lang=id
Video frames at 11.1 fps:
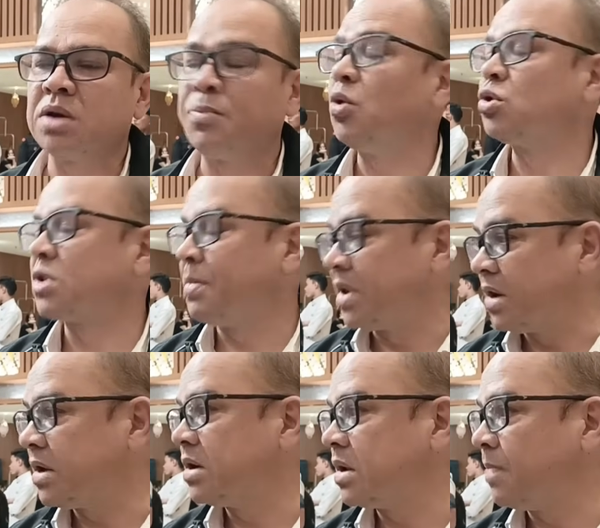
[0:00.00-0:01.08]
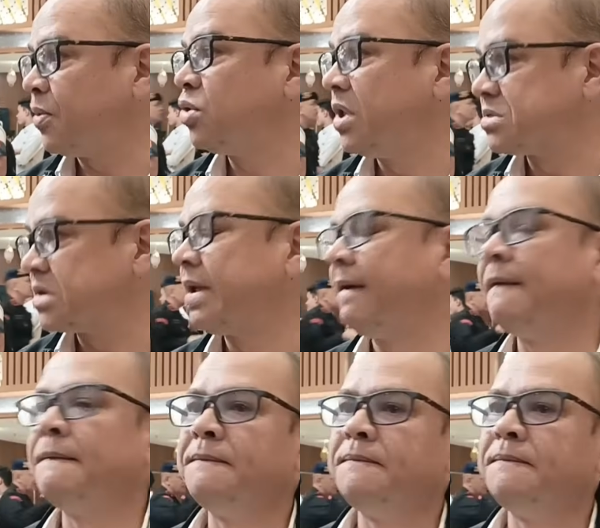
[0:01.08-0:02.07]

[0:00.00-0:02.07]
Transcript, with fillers: KPU Medan dan KPU Sedang.